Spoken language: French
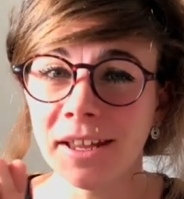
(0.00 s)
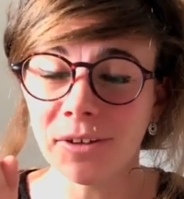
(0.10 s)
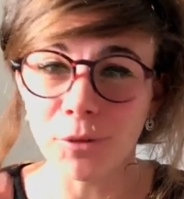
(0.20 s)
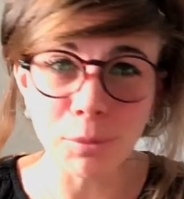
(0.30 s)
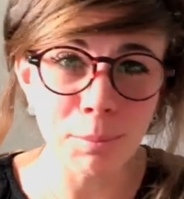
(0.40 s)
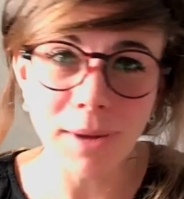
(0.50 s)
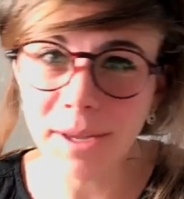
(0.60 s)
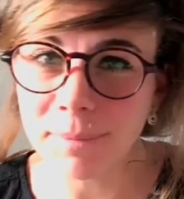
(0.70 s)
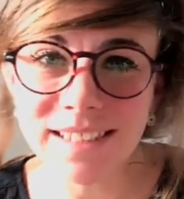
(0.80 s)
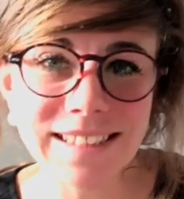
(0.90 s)
euh,
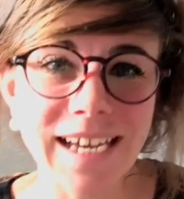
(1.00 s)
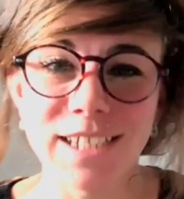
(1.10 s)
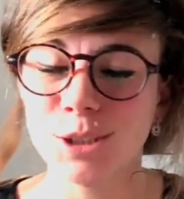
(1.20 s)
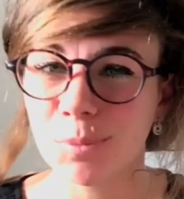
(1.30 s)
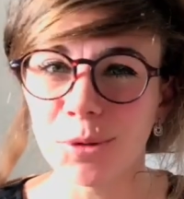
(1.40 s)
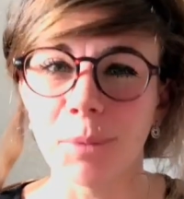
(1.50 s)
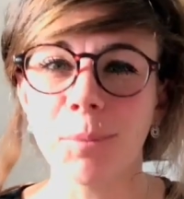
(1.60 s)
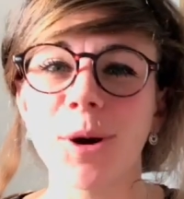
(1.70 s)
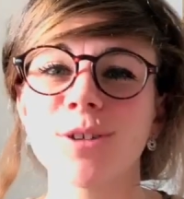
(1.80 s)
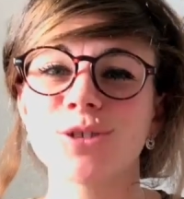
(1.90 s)
par message, peu
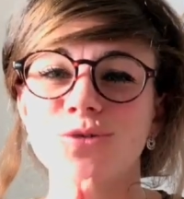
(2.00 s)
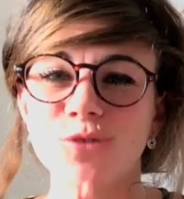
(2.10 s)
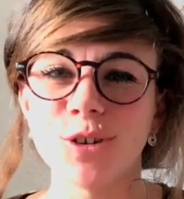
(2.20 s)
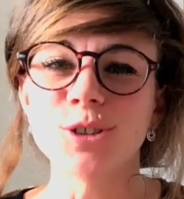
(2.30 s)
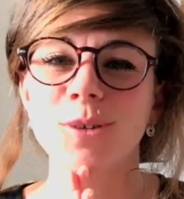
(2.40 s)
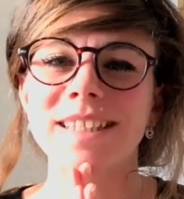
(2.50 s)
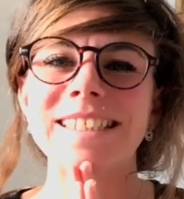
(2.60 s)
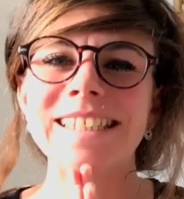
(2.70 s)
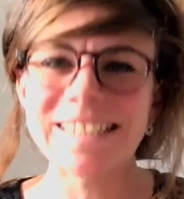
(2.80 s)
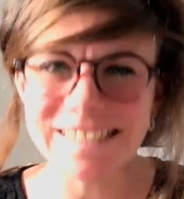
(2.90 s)
importe, je vous le souhaite
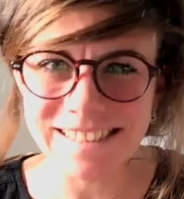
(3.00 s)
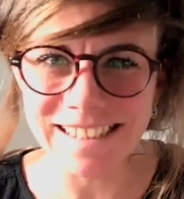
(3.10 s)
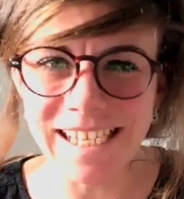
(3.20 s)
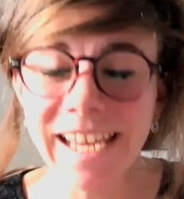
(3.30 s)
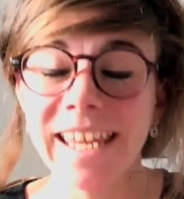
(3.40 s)
ici.